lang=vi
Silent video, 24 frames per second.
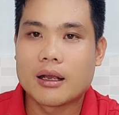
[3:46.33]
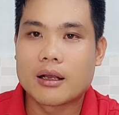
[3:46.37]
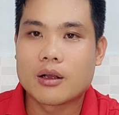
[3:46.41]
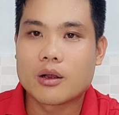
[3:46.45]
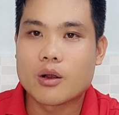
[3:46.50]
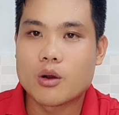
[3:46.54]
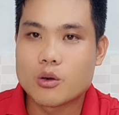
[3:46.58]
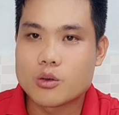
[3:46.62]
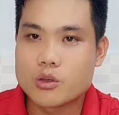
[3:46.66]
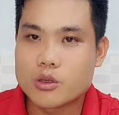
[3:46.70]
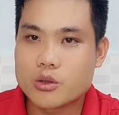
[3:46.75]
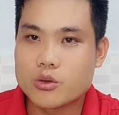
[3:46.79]

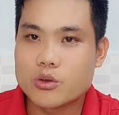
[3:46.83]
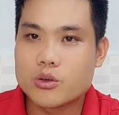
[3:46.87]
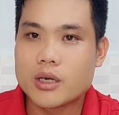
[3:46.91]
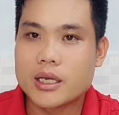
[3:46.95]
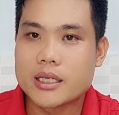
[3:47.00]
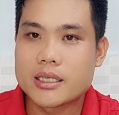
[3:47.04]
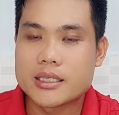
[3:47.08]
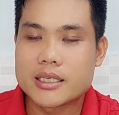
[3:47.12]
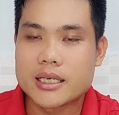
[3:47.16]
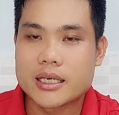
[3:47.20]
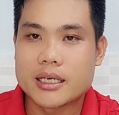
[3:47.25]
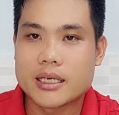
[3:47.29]
cô chú
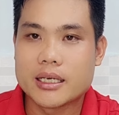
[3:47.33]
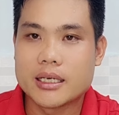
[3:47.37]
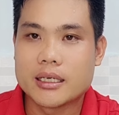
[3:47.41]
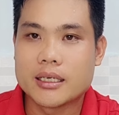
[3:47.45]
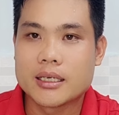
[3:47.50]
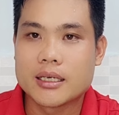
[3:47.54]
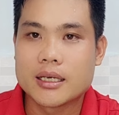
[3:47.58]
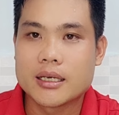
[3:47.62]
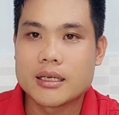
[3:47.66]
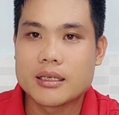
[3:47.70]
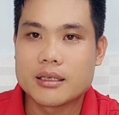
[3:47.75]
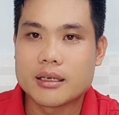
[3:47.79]
anh chị
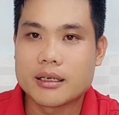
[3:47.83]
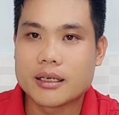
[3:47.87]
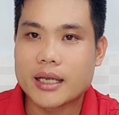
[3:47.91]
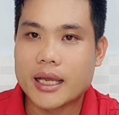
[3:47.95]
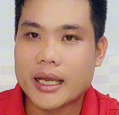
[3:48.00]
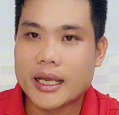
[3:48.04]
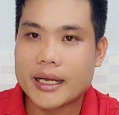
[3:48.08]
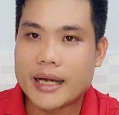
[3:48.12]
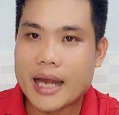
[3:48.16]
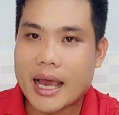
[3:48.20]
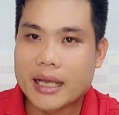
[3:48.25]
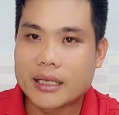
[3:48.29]
những
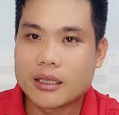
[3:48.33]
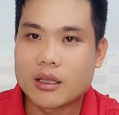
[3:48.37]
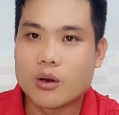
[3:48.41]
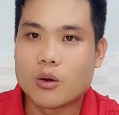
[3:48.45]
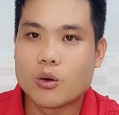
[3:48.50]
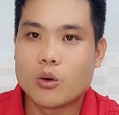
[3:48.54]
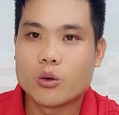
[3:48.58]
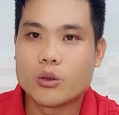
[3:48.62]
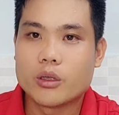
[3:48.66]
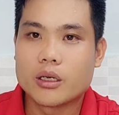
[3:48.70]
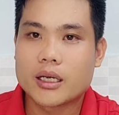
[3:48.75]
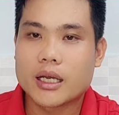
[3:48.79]
cây đại
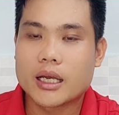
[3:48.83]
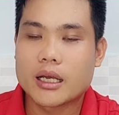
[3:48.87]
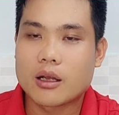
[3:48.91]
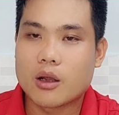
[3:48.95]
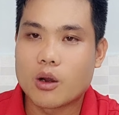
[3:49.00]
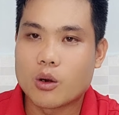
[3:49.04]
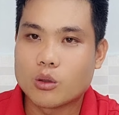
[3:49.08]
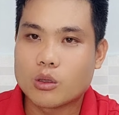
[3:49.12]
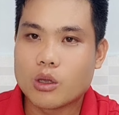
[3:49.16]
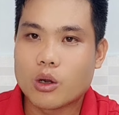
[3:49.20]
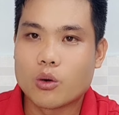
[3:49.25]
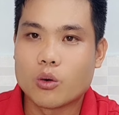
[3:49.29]
thụ những cây
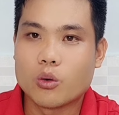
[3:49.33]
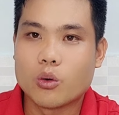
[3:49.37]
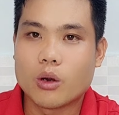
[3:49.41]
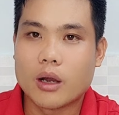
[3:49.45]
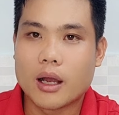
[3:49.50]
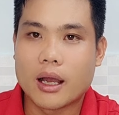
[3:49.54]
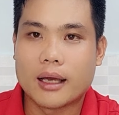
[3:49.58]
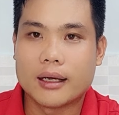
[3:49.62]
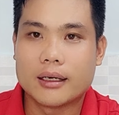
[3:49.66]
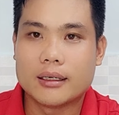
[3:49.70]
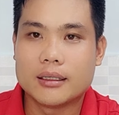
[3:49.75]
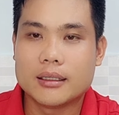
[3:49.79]
cổ thụ
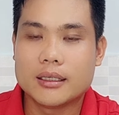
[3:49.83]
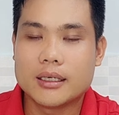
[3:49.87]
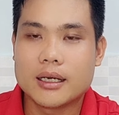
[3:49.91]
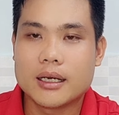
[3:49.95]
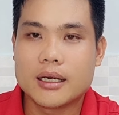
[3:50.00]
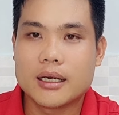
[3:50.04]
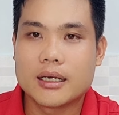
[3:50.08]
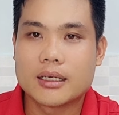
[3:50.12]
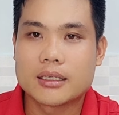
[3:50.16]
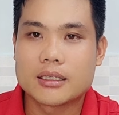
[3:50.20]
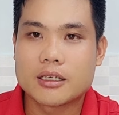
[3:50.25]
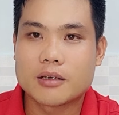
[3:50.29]
ở
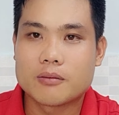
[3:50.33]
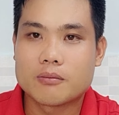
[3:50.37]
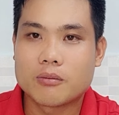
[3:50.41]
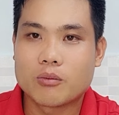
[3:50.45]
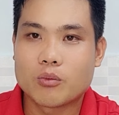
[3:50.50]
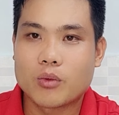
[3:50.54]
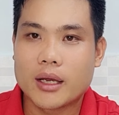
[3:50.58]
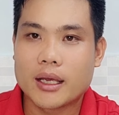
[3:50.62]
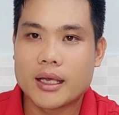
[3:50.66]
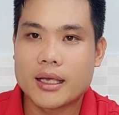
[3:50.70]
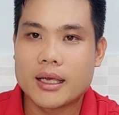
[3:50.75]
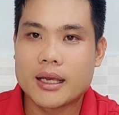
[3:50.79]
à, trong
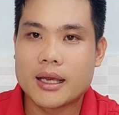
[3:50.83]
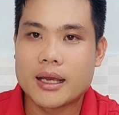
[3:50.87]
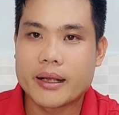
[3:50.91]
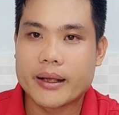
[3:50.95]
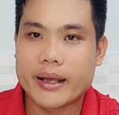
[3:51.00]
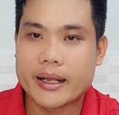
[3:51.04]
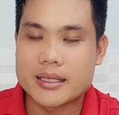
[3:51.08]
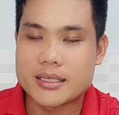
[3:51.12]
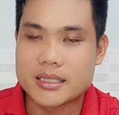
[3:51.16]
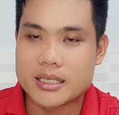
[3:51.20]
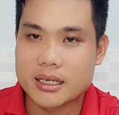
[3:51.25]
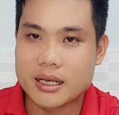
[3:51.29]
cái à,
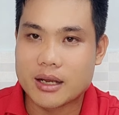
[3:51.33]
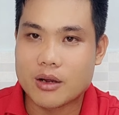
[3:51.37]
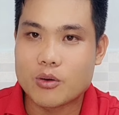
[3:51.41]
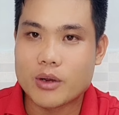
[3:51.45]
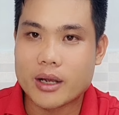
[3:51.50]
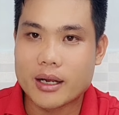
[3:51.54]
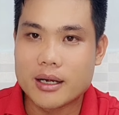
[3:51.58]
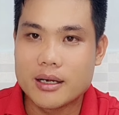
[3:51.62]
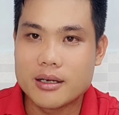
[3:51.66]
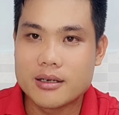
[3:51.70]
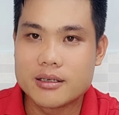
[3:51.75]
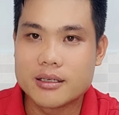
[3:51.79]
ngành sân khấu
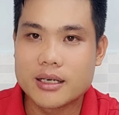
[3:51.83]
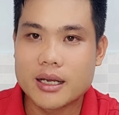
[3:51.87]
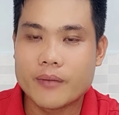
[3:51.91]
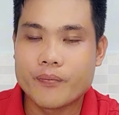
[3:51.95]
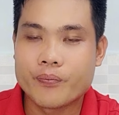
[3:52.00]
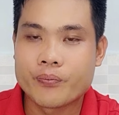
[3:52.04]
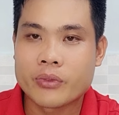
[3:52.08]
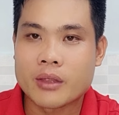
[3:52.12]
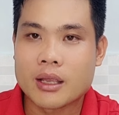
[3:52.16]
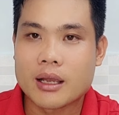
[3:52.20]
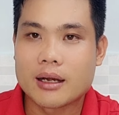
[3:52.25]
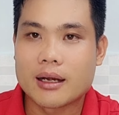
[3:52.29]
cải lương đó
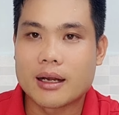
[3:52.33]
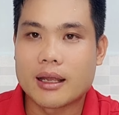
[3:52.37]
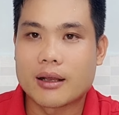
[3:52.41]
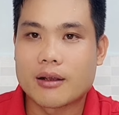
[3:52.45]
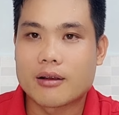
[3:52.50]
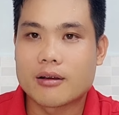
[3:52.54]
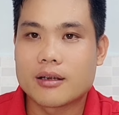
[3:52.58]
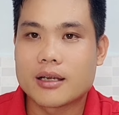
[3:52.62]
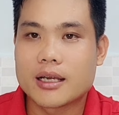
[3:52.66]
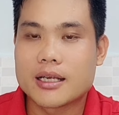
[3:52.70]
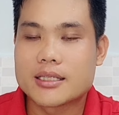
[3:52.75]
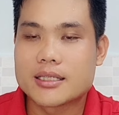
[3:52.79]
là
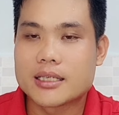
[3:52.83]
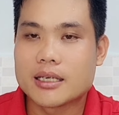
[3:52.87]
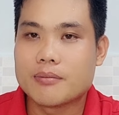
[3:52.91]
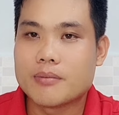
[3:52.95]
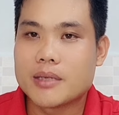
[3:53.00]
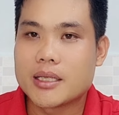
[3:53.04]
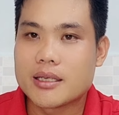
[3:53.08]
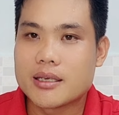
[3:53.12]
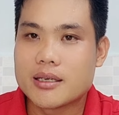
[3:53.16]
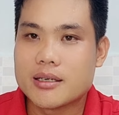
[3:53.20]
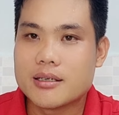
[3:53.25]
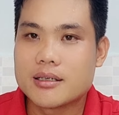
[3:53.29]
có nghệ sĩ
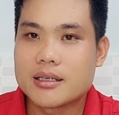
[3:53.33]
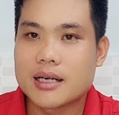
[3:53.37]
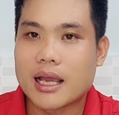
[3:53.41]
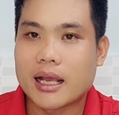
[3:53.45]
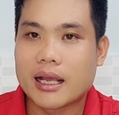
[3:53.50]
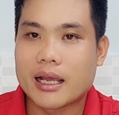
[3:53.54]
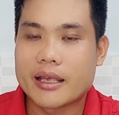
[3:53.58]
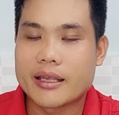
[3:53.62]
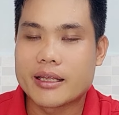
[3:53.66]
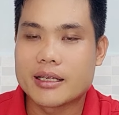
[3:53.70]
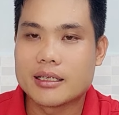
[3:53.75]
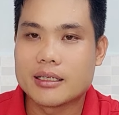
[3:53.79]
Minh Dương nè
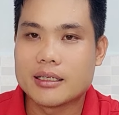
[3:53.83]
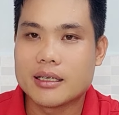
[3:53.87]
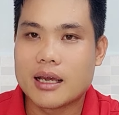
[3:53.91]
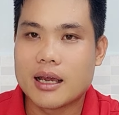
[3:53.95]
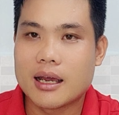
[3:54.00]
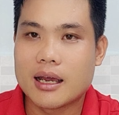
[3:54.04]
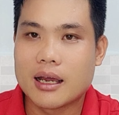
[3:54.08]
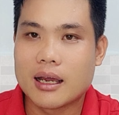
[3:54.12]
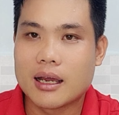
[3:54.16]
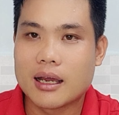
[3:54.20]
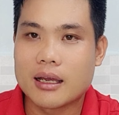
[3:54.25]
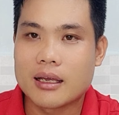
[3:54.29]
nghệ sĩ
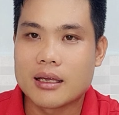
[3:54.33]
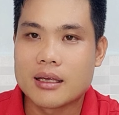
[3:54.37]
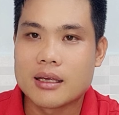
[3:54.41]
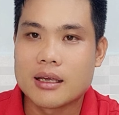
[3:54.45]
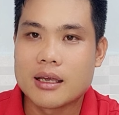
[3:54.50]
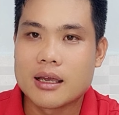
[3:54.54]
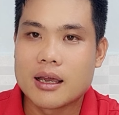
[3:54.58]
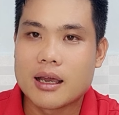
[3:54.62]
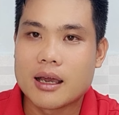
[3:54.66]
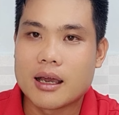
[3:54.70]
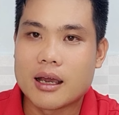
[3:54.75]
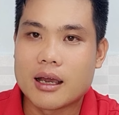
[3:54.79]
à,
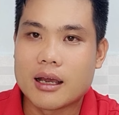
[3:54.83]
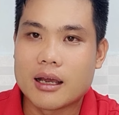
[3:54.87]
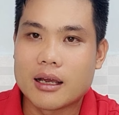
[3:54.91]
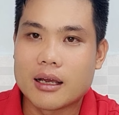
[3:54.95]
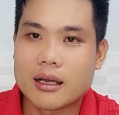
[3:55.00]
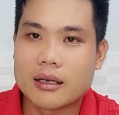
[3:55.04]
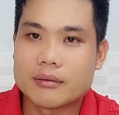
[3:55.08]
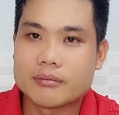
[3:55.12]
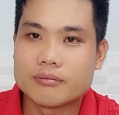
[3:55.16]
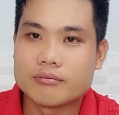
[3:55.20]
à,